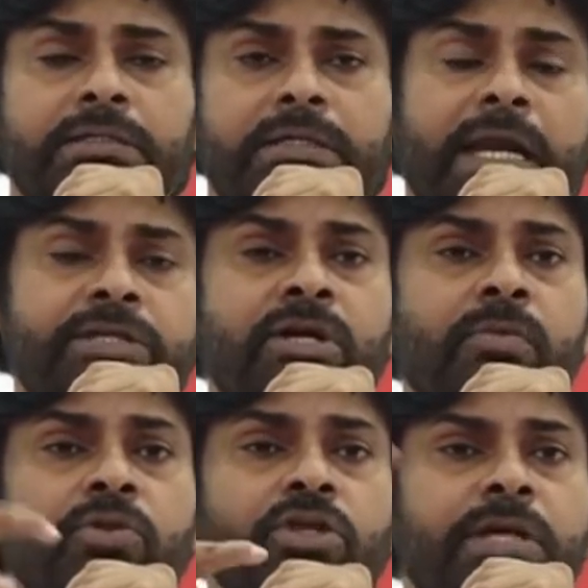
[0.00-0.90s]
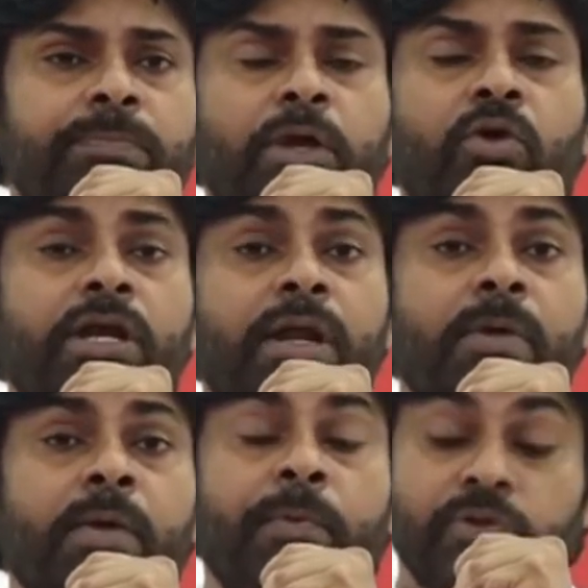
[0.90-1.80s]
ఎలక్షన్ ముందు చెప్తే కూడా
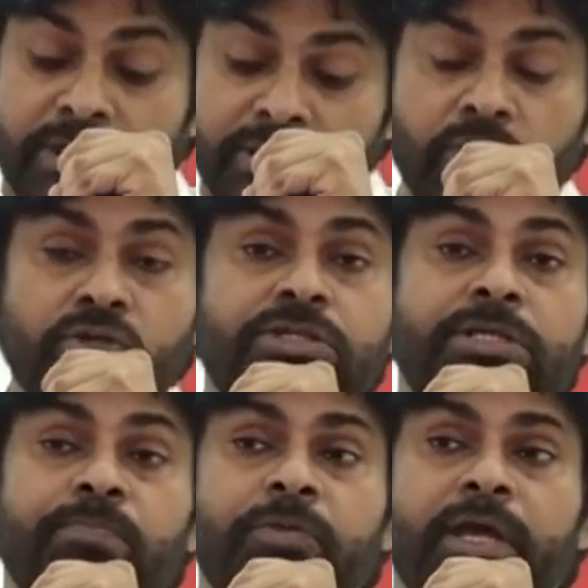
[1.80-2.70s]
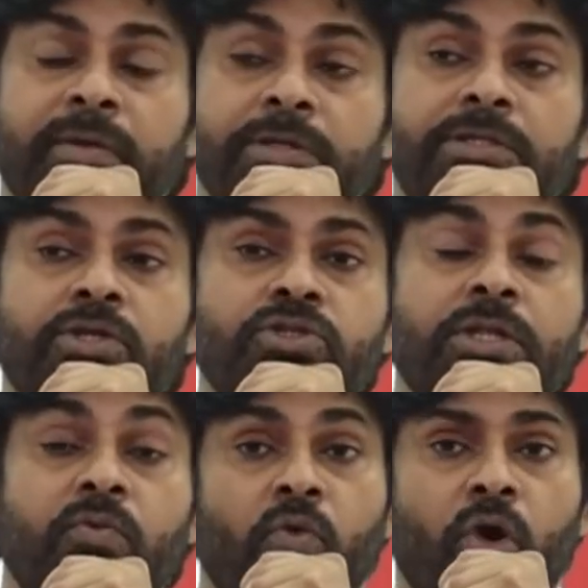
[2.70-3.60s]
నమ్మకపోవచ్చు కానీ ఈరోజు చెప్తే చెప్తే మీకు
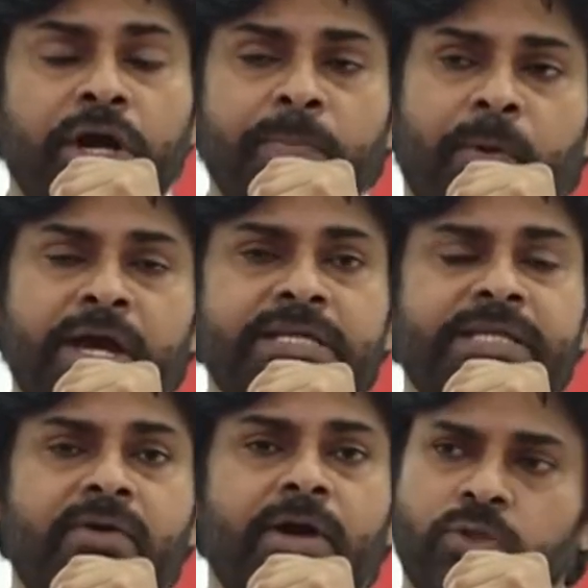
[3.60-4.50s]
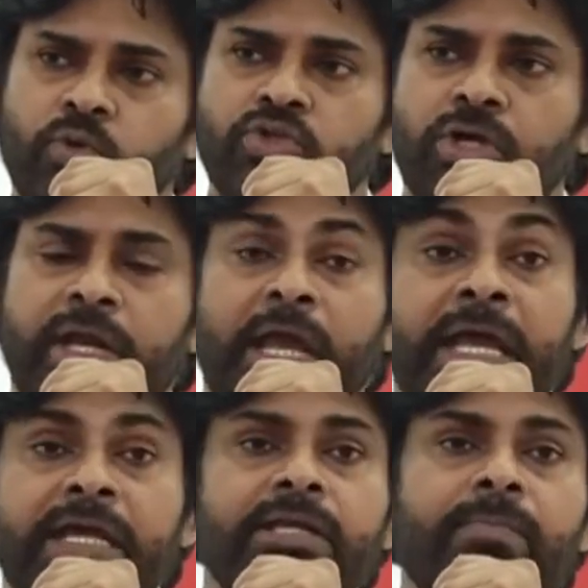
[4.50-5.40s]
తెలుస్తుంది ఓడిపోయిన తర్వాత కూర్చొని
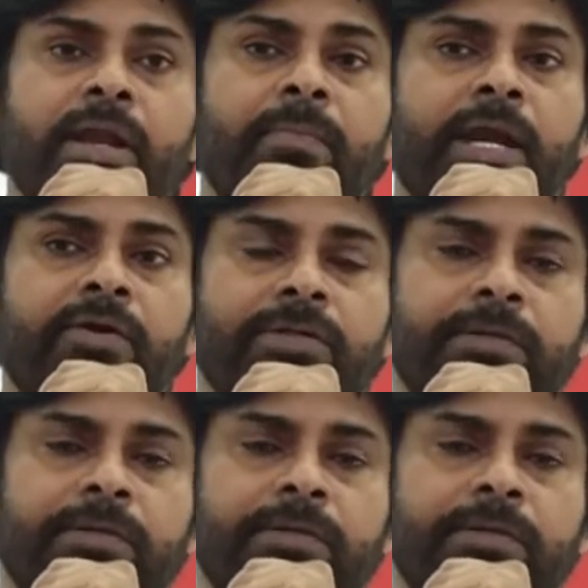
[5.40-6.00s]
ఇది మన బలం